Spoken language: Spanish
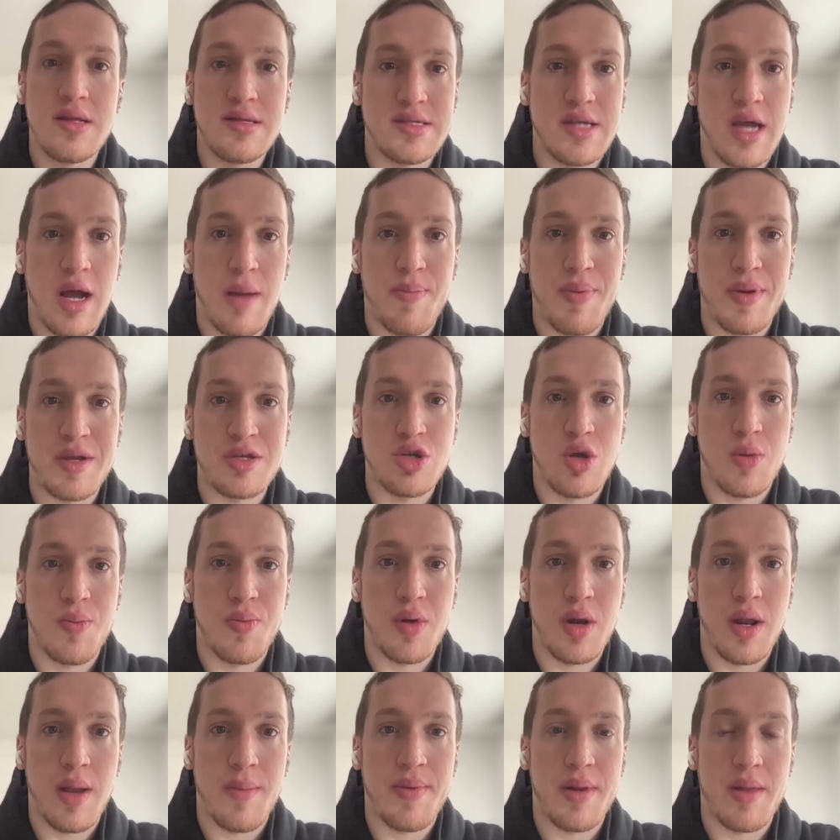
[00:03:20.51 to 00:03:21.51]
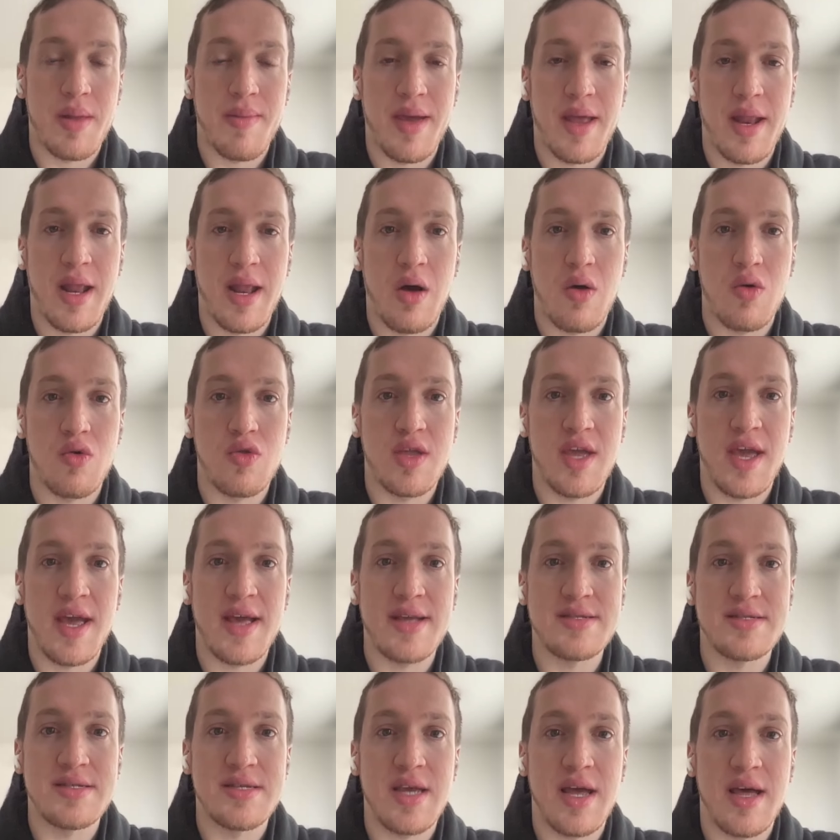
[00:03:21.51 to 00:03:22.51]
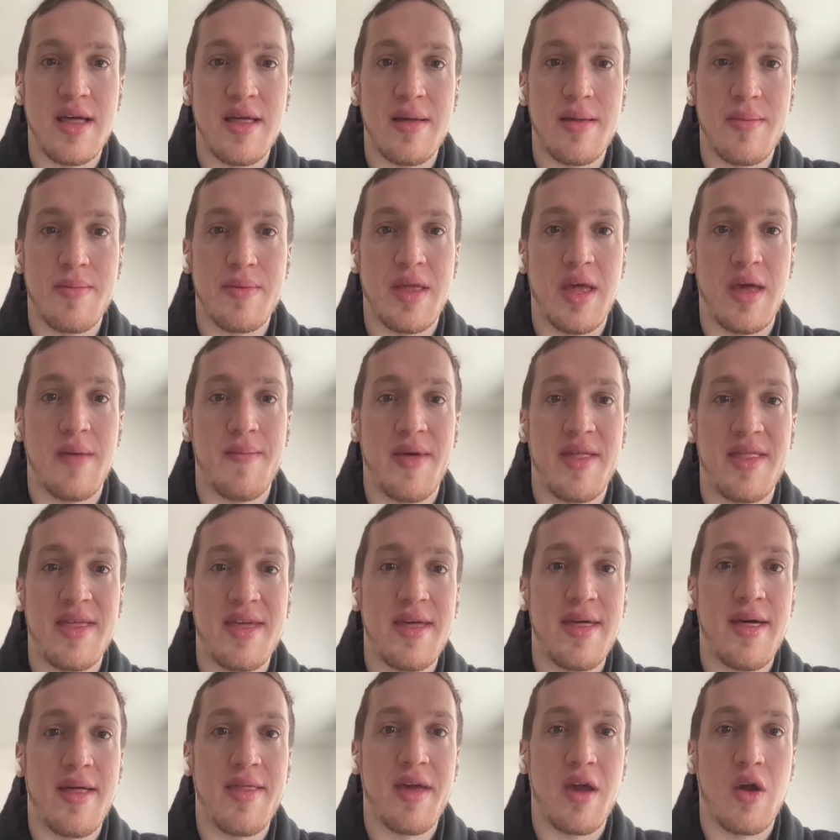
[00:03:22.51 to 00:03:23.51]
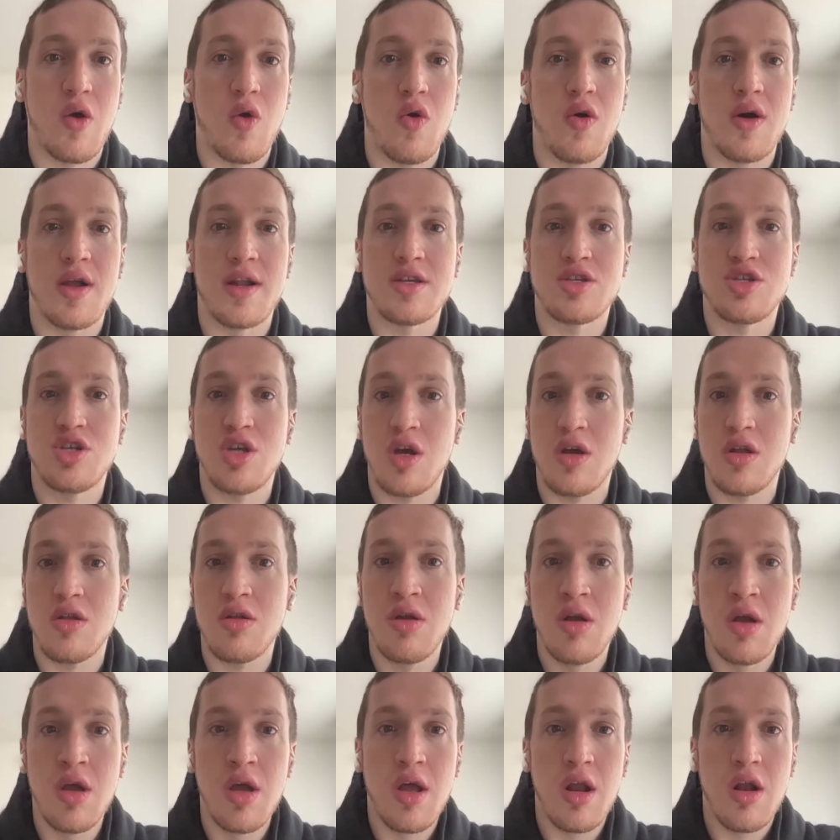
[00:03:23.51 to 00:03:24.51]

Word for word: ya pasó por la primera audiencia de medida de coerción,